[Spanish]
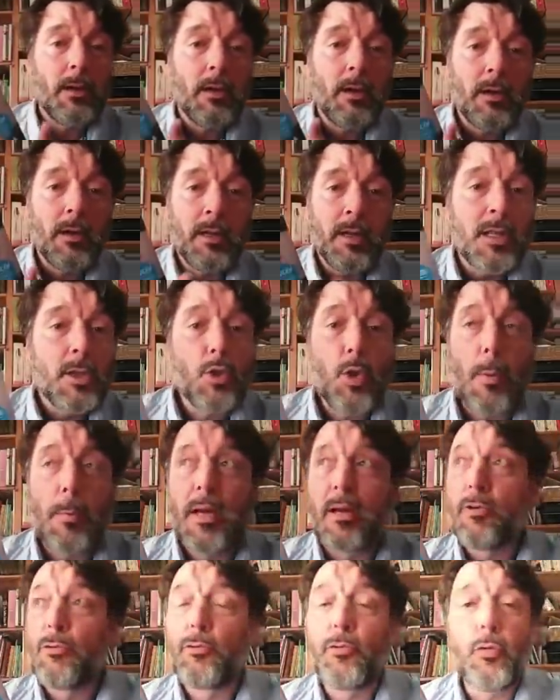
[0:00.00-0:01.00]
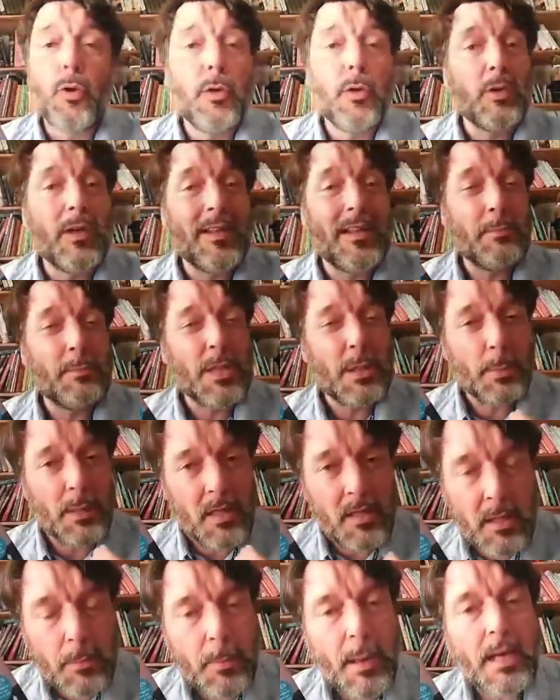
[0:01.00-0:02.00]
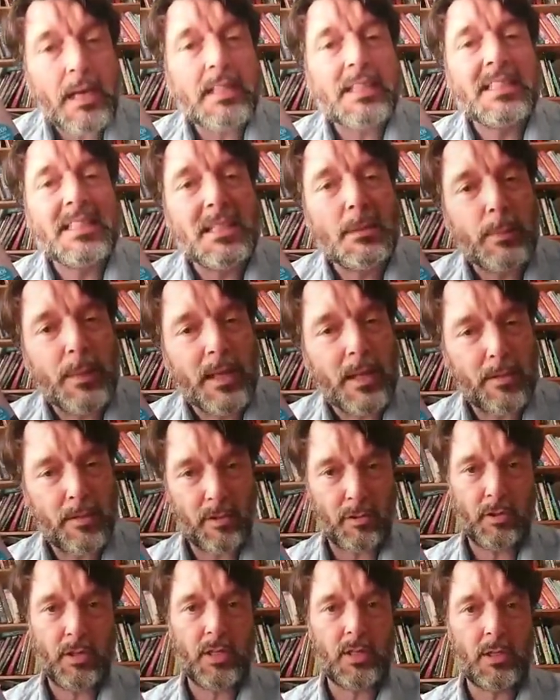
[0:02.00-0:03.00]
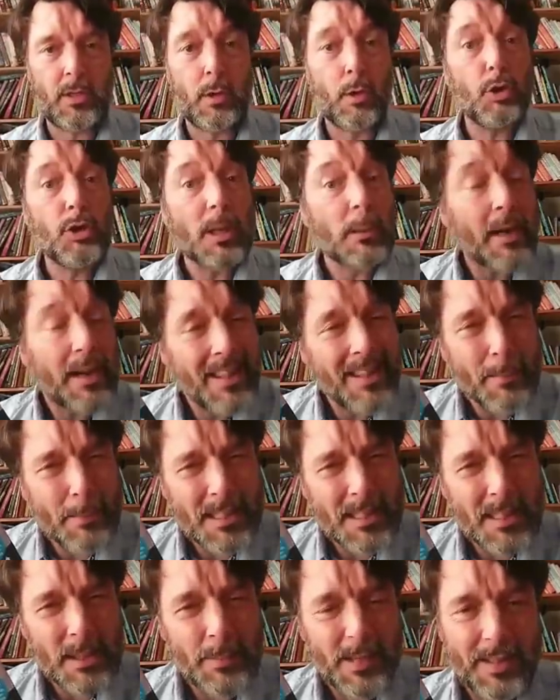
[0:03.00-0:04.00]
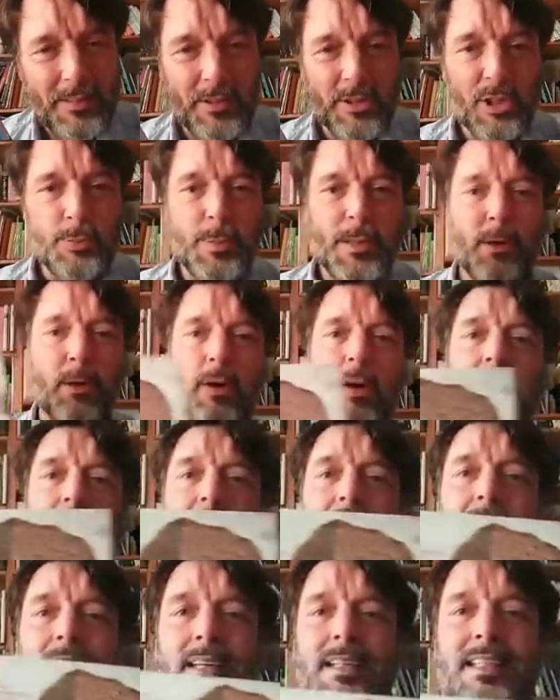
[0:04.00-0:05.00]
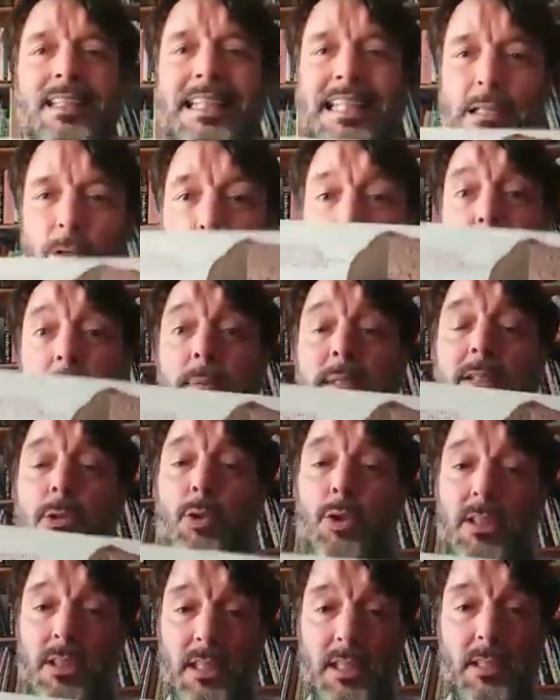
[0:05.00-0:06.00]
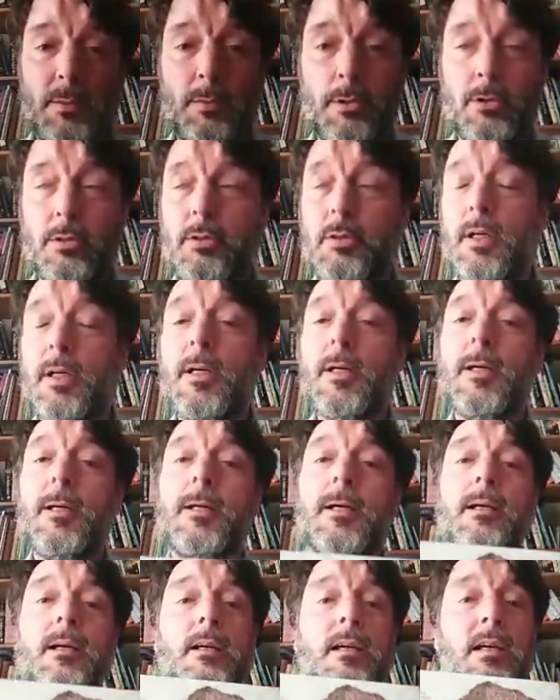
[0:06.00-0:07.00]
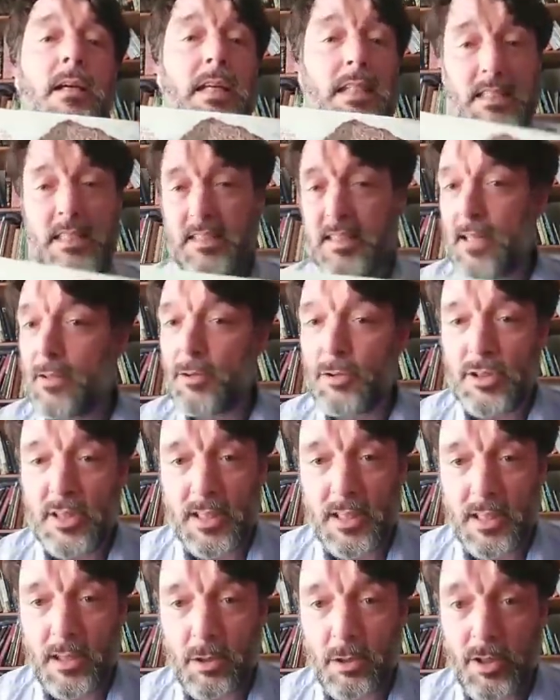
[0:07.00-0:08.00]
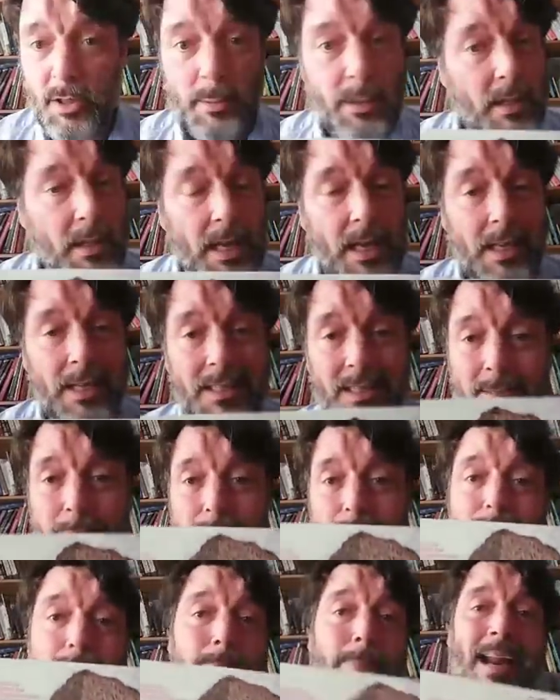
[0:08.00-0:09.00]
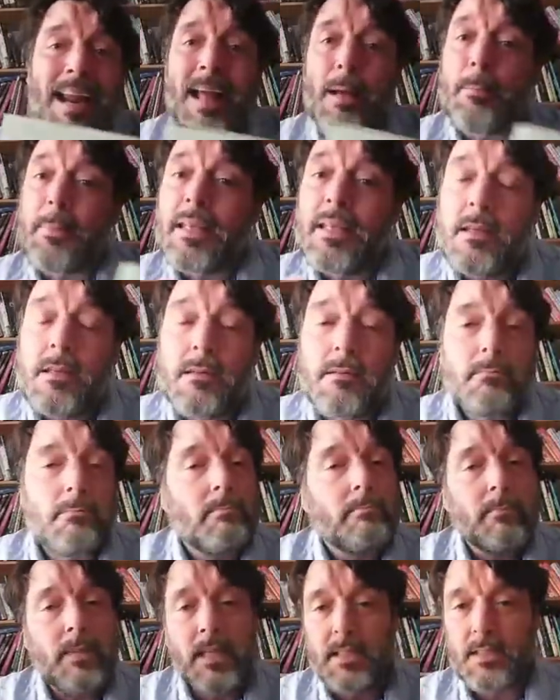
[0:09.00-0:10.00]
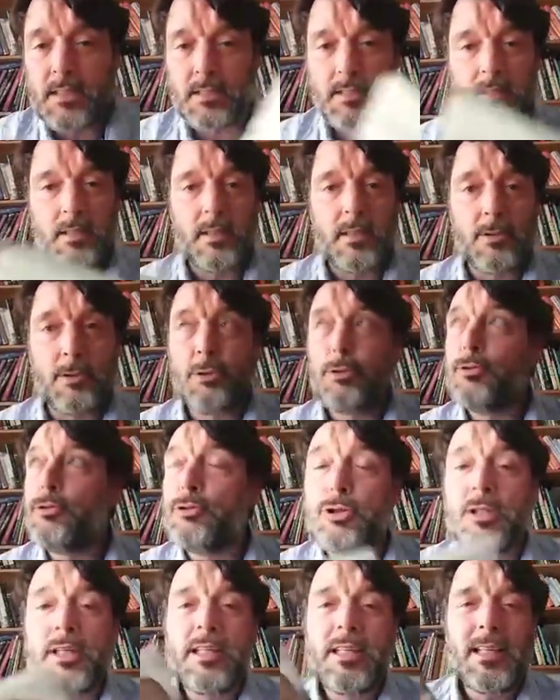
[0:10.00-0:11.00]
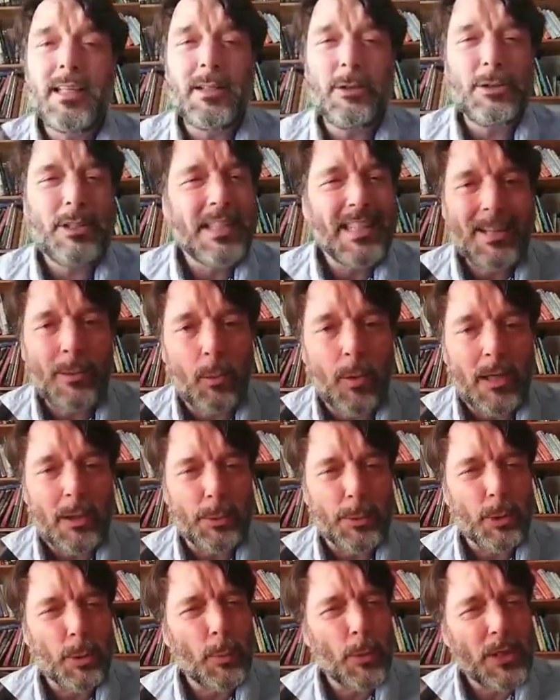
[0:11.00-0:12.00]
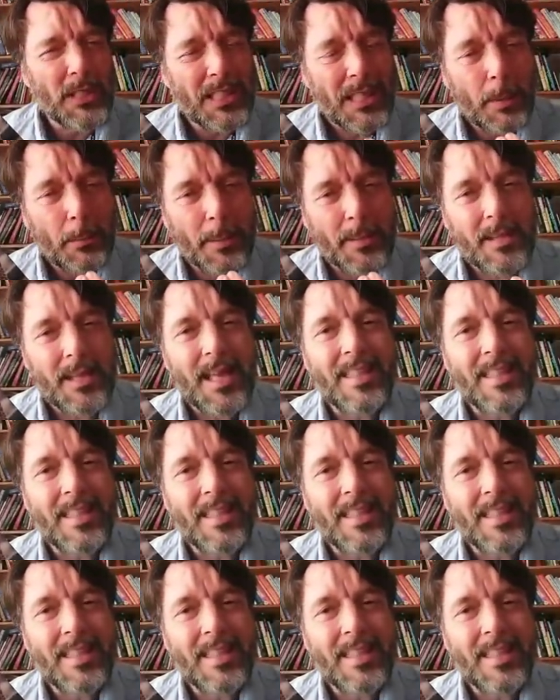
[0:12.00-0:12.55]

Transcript: hecho a mano fue una de mis principales inspiraciones. Luego os hablaré de más inspiraciones, pero si no habéis visto este libro, intentad conseguirlo, de verdad. Es para mí es eh, no, tiene, no tiene igual, sobre todo por esa capacidad de